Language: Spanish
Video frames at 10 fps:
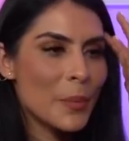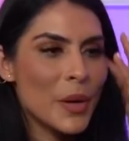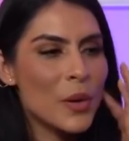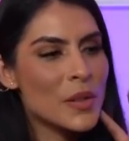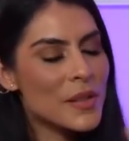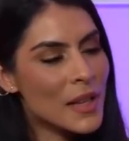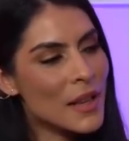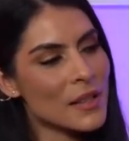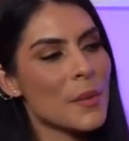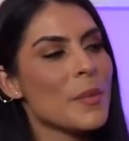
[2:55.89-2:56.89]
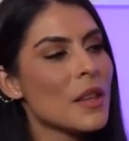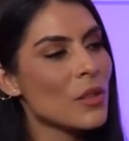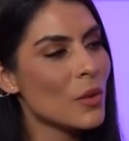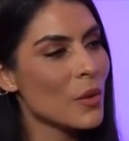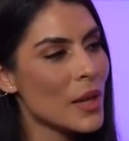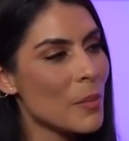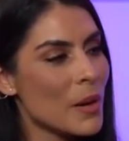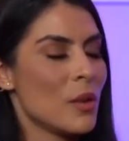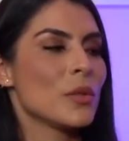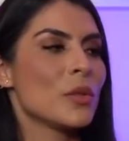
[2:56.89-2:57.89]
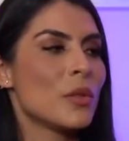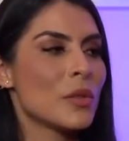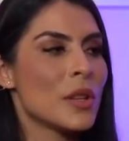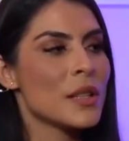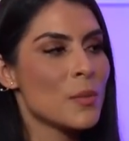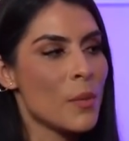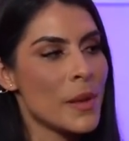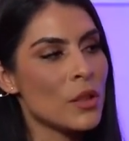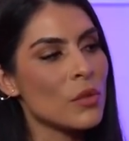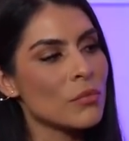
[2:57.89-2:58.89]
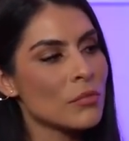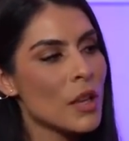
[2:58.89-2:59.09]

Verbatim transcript: pero no sé si el casamiento era para nosotros en ese momento.